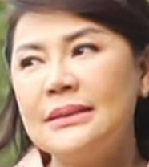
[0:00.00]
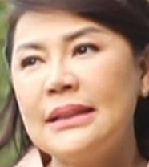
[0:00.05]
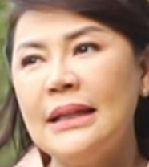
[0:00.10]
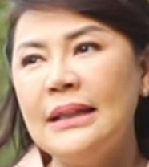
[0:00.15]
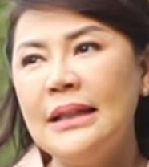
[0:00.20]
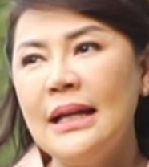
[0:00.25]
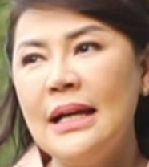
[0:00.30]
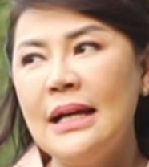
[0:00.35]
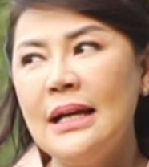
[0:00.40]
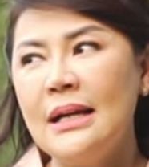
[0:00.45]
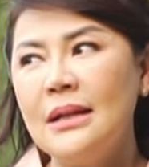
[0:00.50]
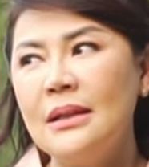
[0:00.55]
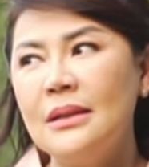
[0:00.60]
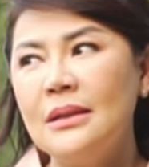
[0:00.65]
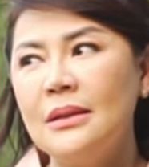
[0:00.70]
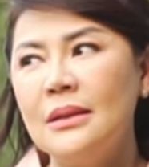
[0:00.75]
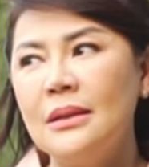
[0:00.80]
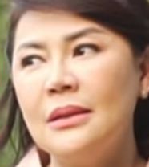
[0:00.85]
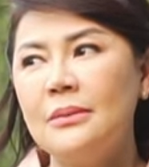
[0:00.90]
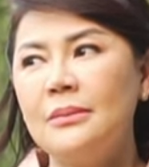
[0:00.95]
saya
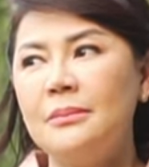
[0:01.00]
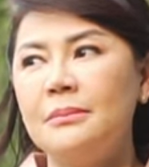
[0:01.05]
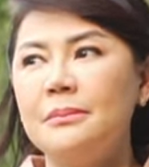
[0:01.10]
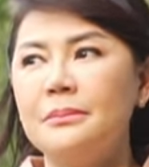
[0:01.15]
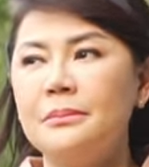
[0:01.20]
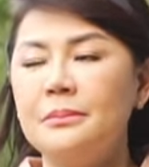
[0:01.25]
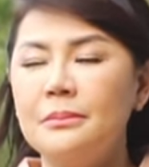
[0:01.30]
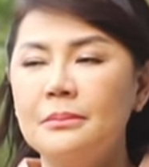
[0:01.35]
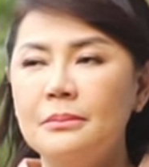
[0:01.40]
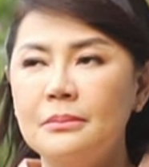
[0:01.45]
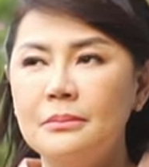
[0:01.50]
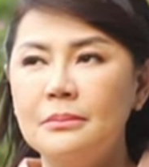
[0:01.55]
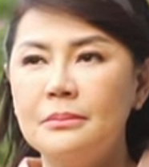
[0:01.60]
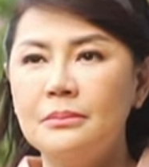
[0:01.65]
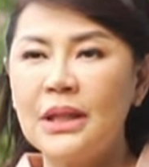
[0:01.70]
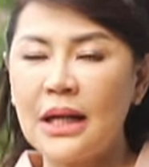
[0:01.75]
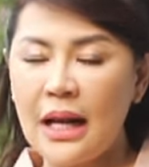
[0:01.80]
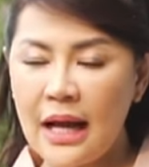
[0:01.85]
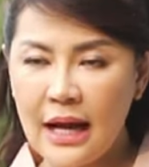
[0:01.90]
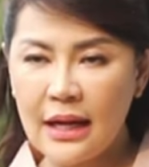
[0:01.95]

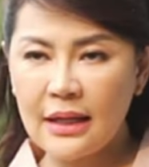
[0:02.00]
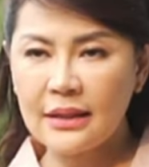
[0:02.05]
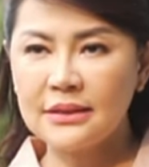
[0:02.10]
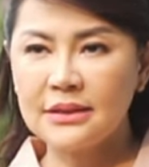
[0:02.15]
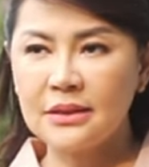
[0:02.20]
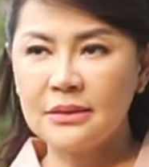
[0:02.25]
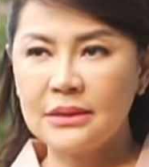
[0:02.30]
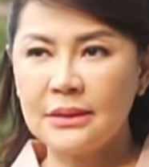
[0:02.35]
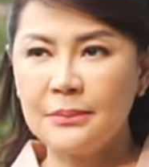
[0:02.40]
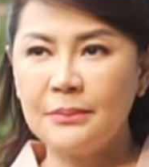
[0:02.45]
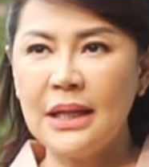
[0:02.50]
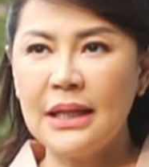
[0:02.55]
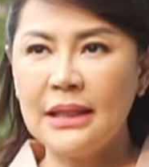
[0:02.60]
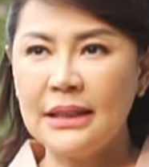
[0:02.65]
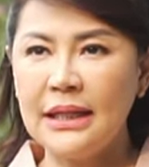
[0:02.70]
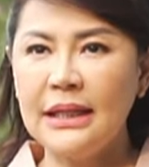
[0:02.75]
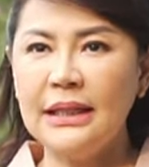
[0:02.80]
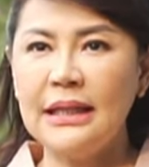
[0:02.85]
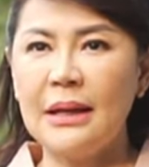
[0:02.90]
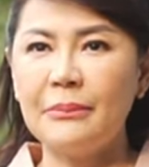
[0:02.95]
berhak
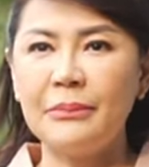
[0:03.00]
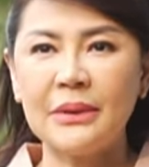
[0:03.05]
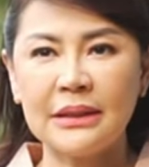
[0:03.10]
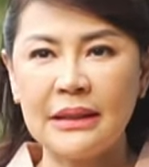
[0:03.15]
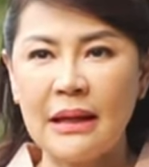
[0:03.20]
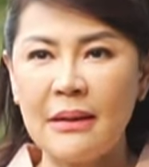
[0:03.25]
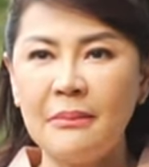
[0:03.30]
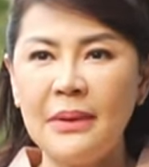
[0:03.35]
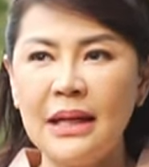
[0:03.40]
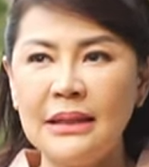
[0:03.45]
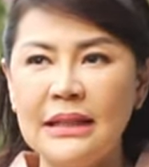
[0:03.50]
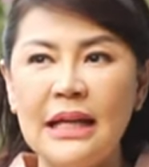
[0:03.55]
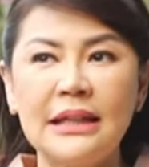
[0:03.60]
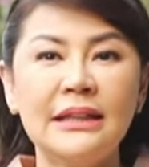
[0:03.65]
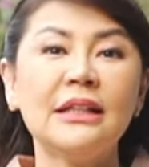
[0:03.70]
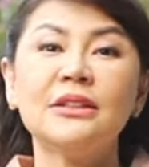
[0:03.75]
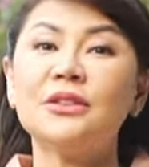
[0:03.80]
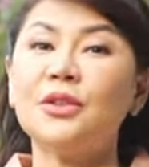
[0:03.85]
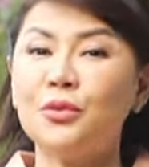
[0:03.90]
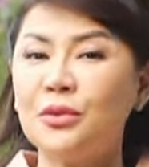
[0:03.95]
sebagai yang pertama
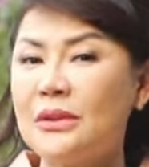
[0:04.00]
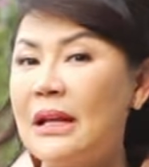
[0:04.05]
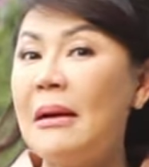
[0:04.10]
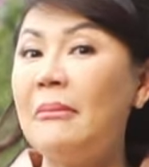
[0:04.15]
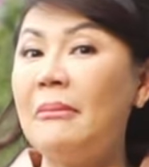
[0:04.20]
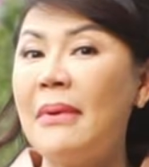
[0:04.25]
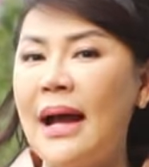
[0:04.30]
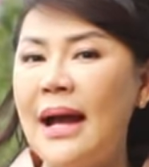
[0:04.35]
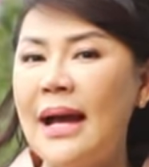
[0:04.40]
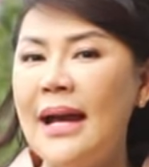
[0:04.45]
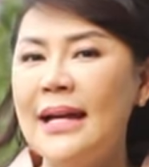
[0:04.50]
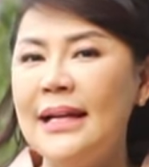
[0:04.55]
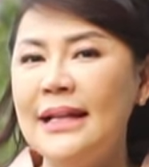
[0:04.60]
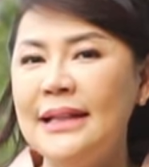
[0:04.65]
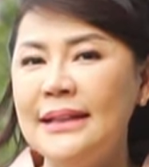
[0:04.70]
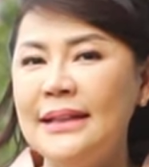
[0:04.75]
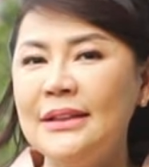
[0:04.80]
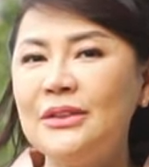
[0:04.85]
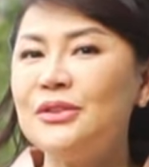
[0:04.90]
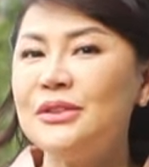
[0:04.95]
dan yang terutama.
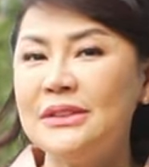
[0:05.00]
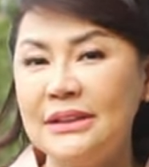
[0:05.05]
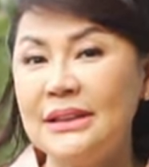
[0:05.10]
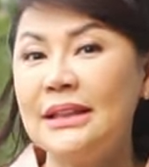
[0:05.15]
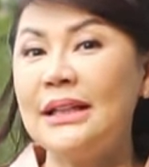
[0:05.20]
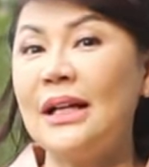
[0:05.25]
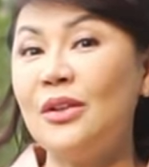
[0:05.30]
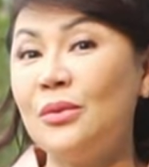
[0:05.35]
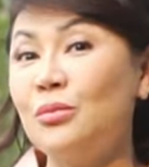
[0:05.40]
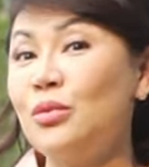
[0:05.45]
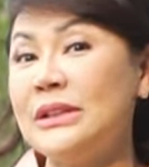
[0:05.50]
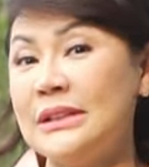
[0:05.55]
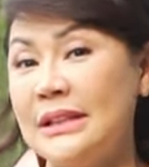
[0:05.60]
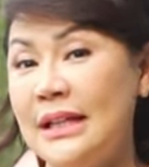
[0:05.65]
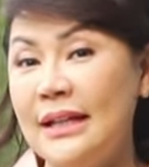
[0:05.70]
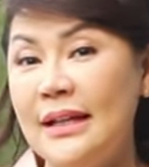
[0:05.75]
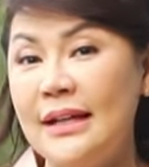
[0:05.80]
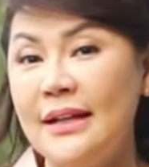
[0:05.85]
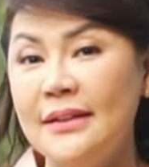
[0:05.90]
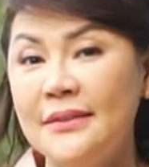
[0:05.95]
Itu sih kalau buat
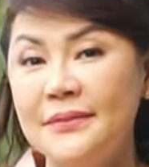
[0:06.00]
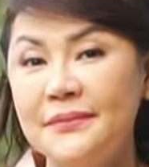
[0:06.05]
saya.